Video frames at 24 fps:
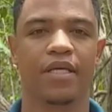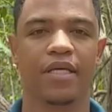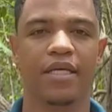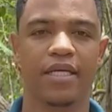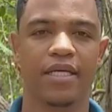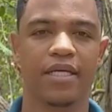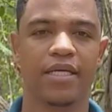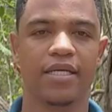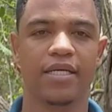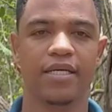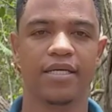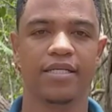
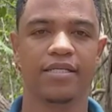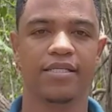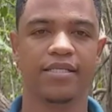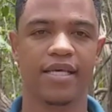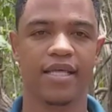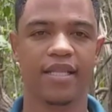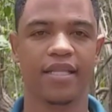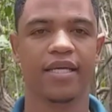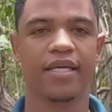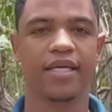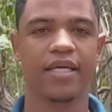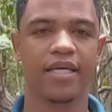y
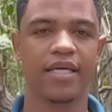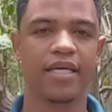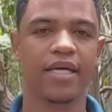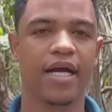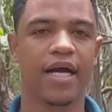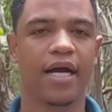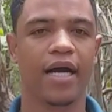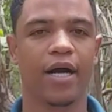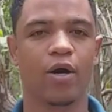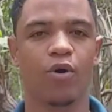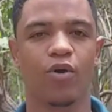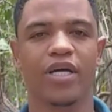se
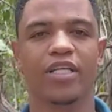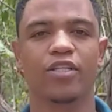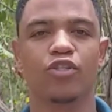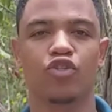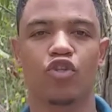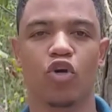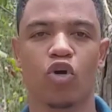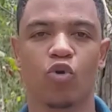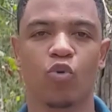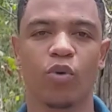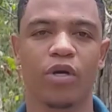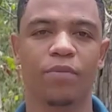dirigía a un
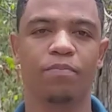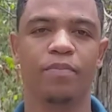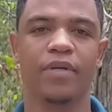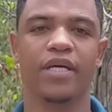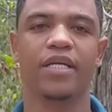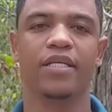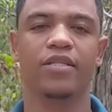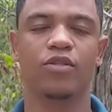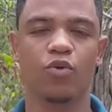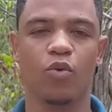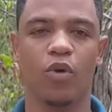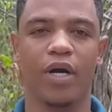entorno
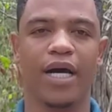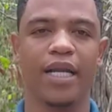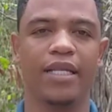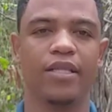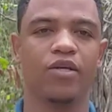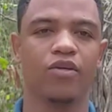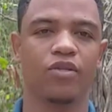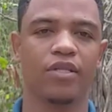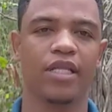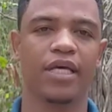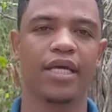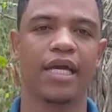espiritual
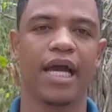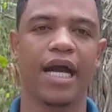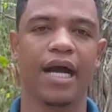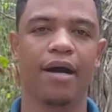donde